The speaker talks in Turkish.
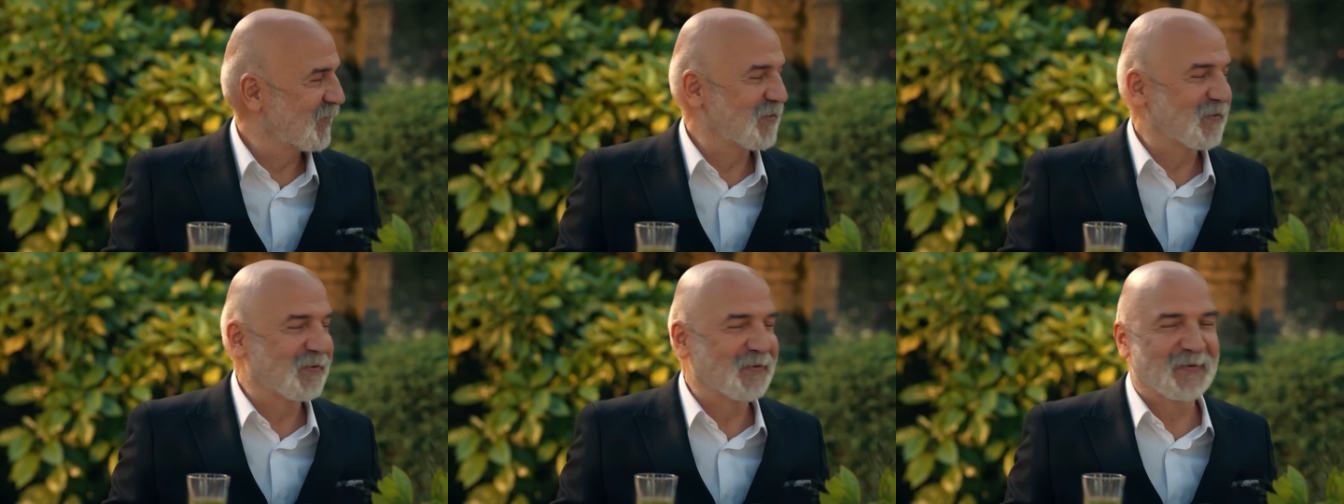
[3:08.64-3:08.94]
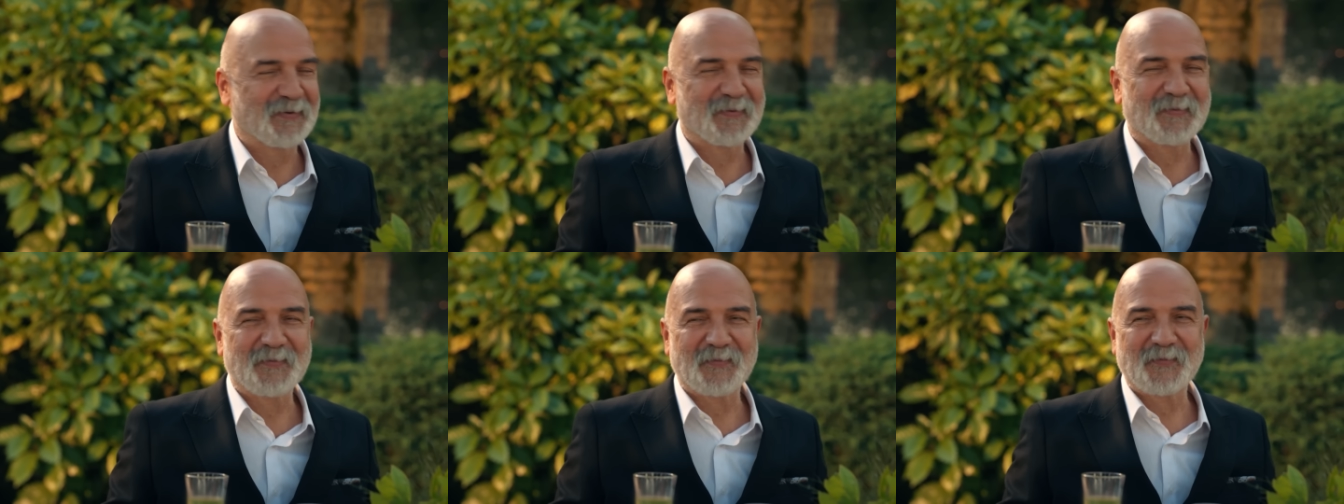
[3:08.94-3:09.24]

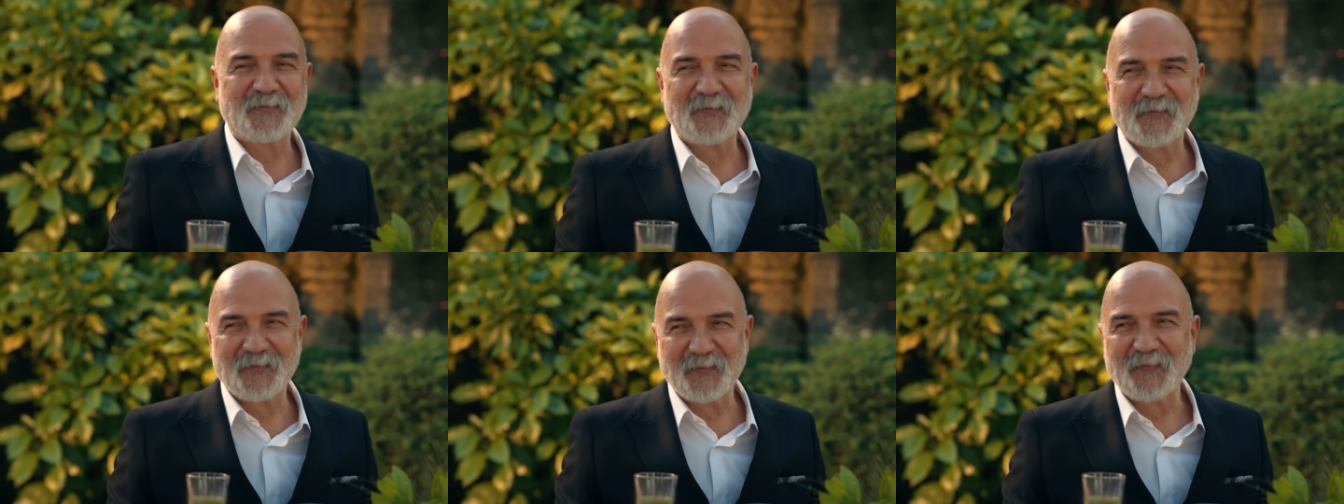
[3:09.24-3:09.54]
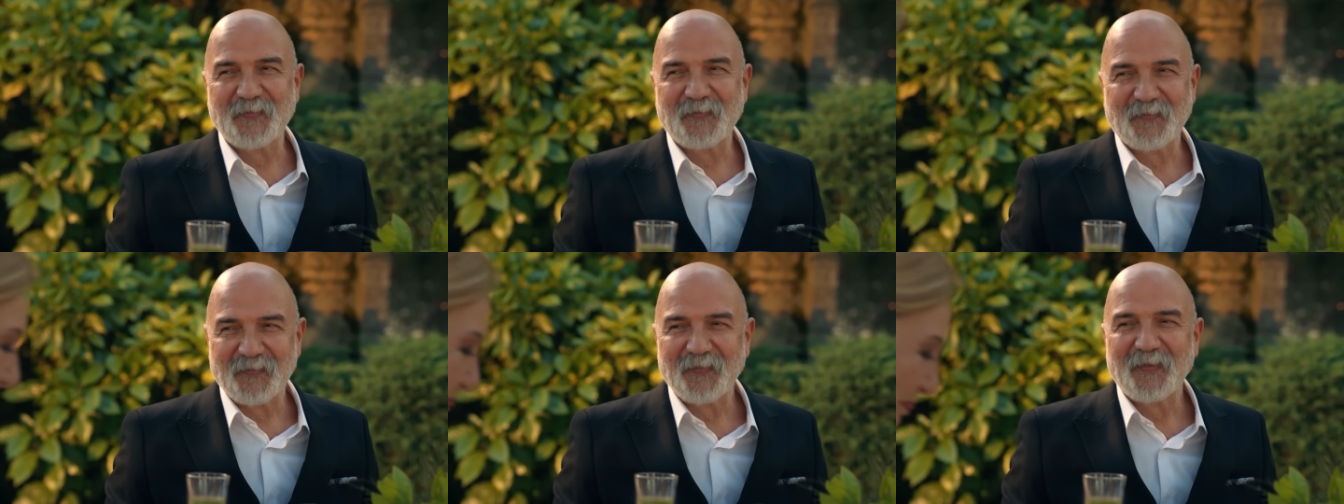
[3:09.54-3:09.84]
gizli.
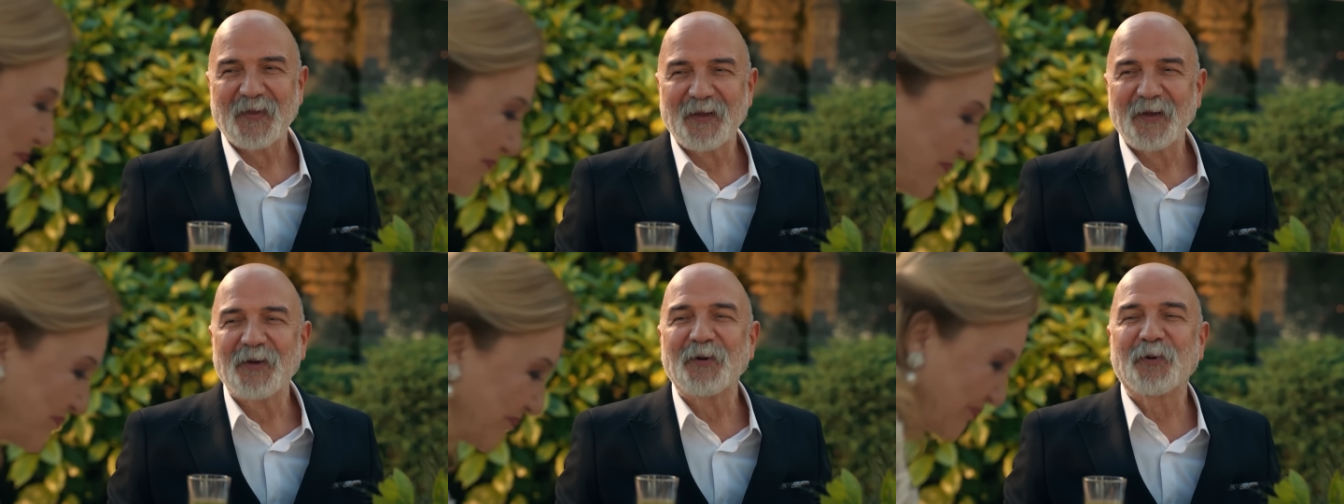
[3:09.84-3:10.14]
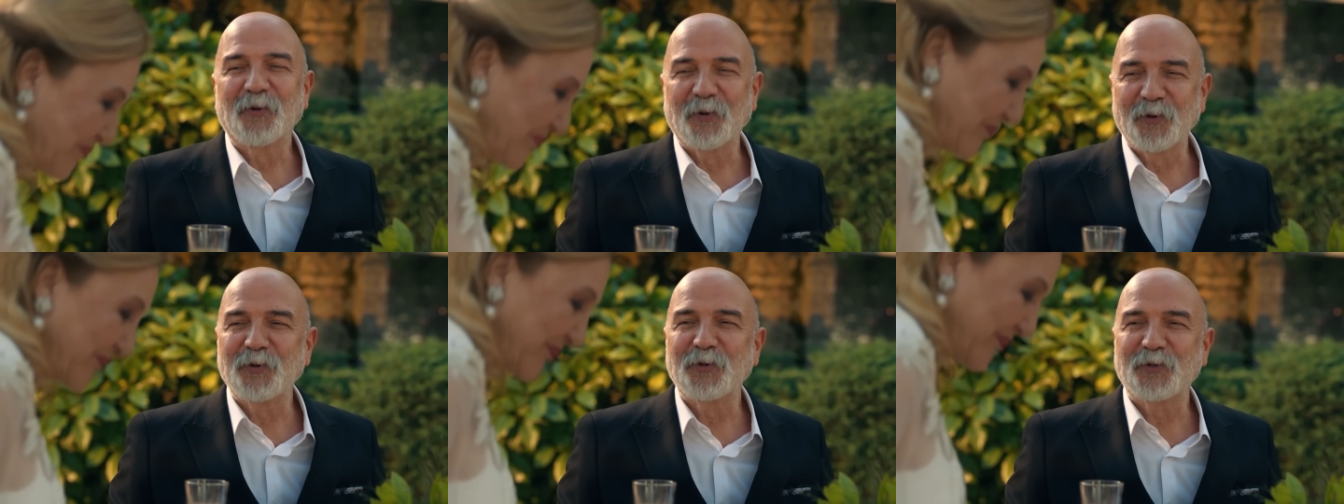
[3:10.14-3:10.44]

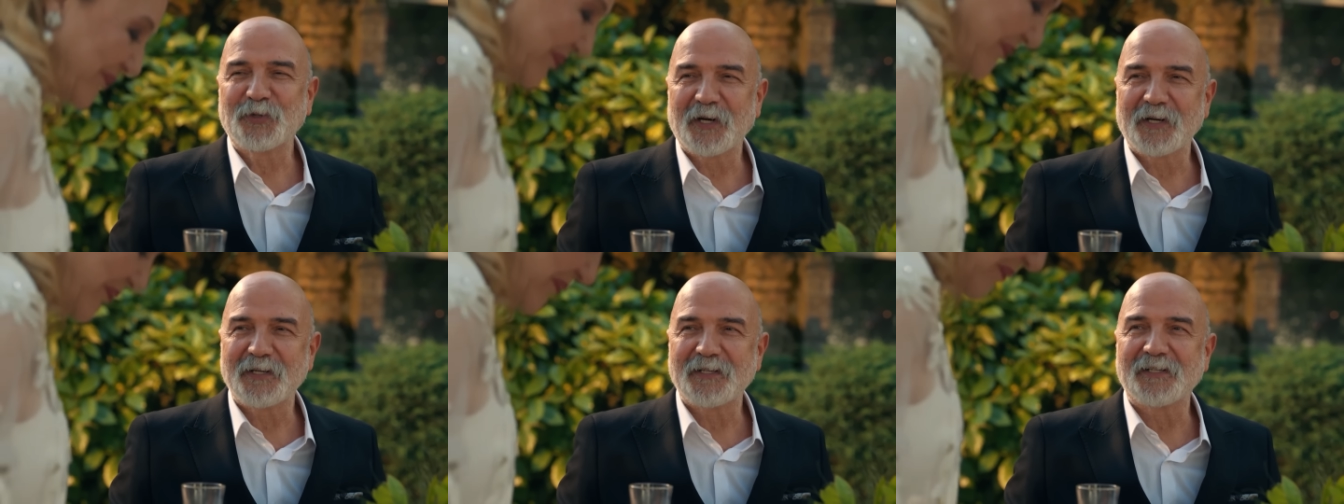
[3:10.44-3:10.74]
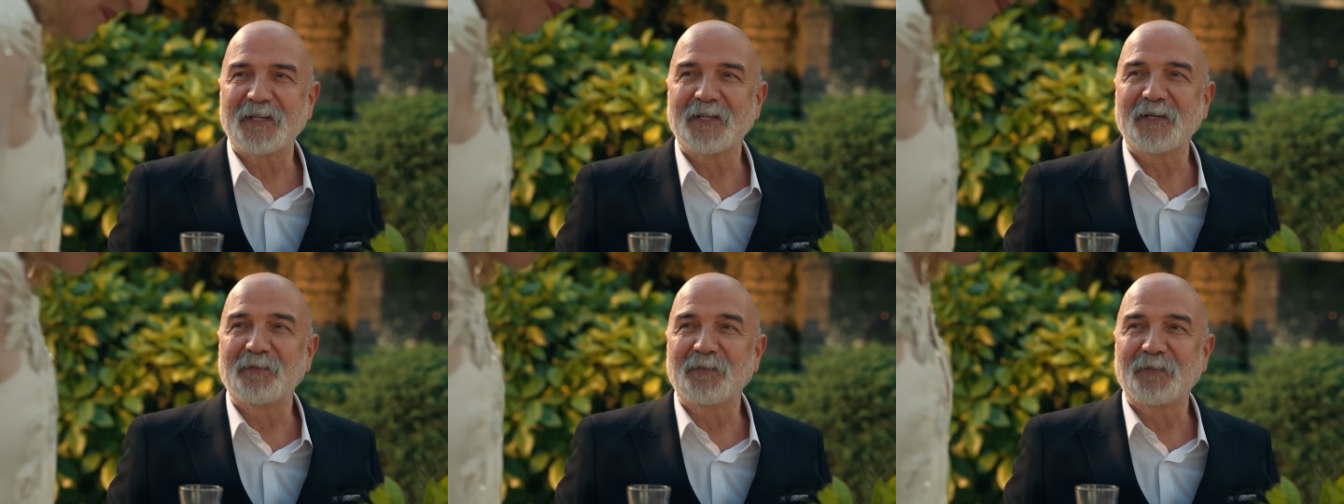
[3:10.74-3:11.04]
Konuş
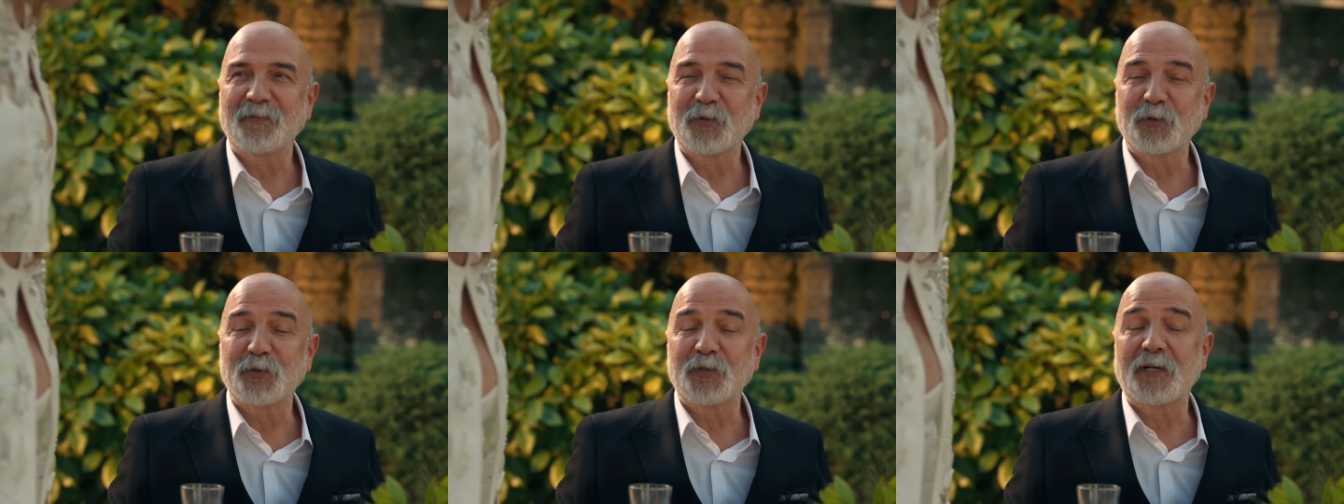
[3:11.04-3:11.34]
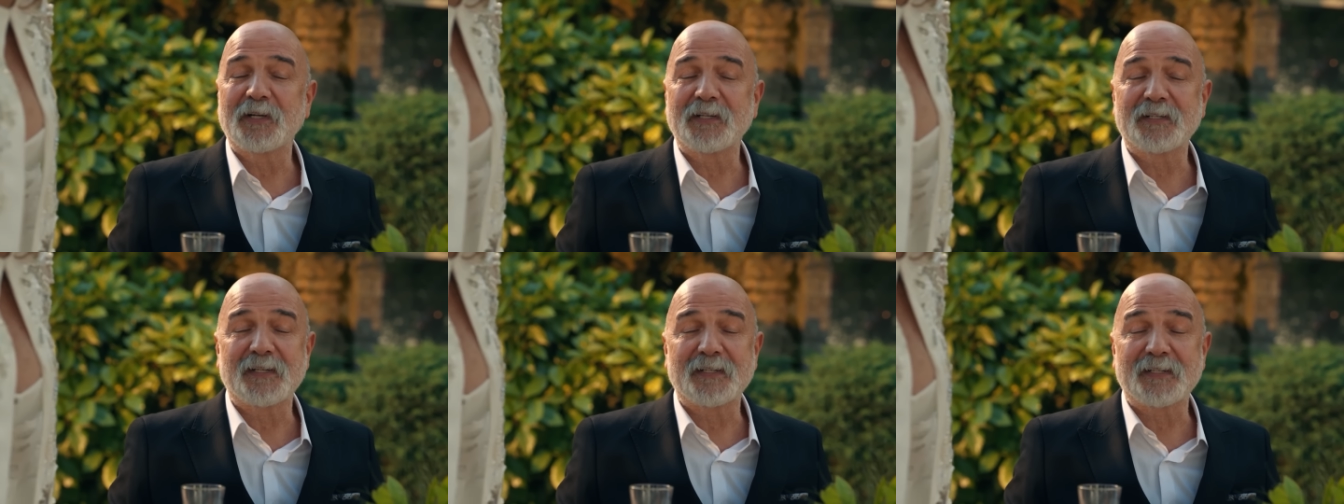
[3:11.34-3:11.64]
Aysel'im.
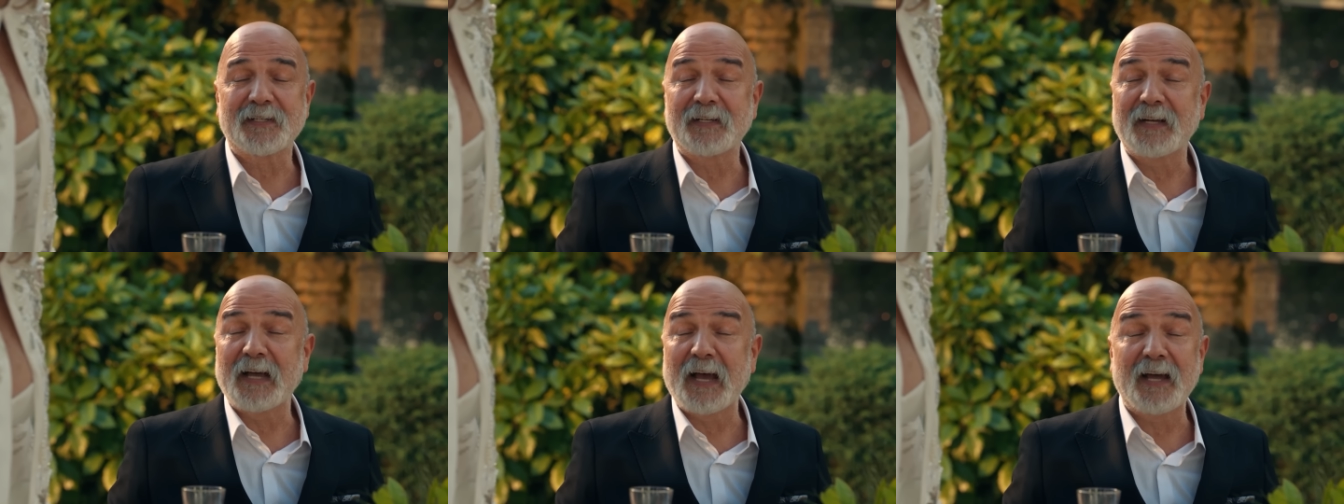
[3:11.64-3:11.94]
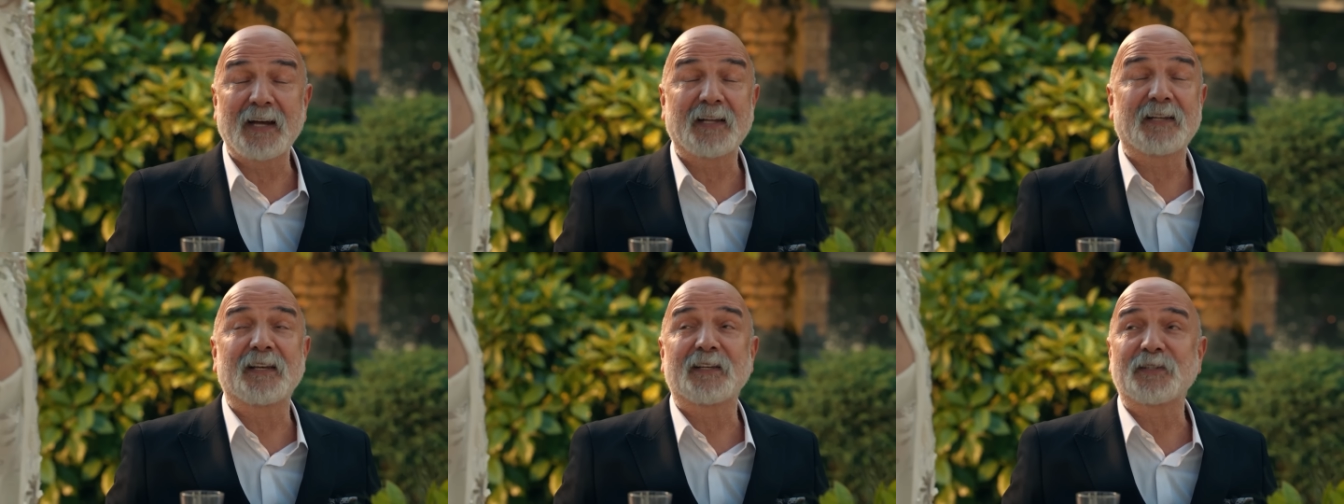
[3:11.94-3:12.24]
Güzel sesin
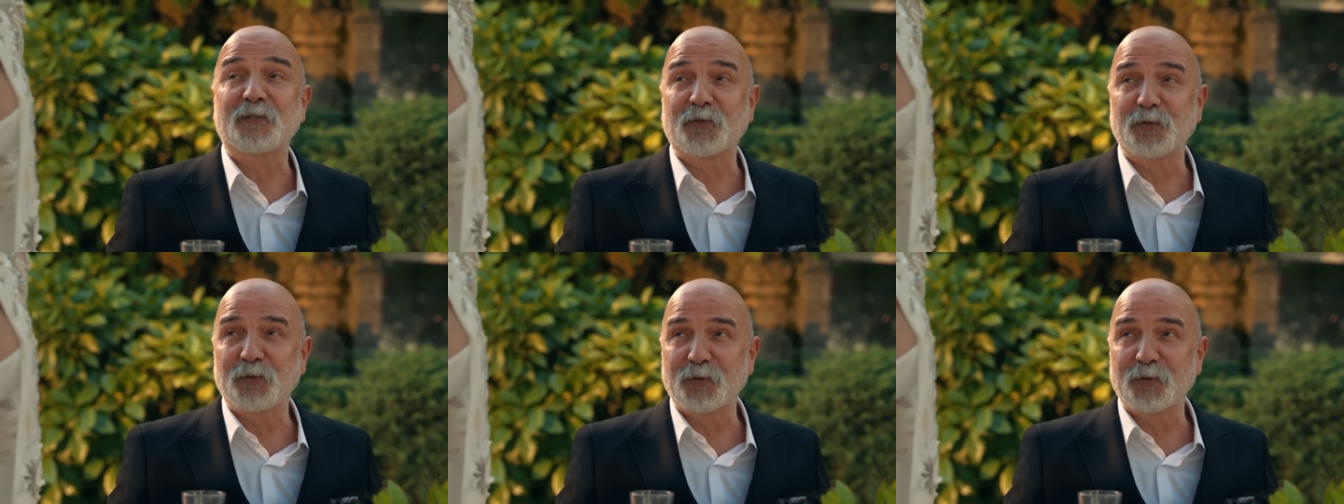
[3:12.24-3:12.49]
herkes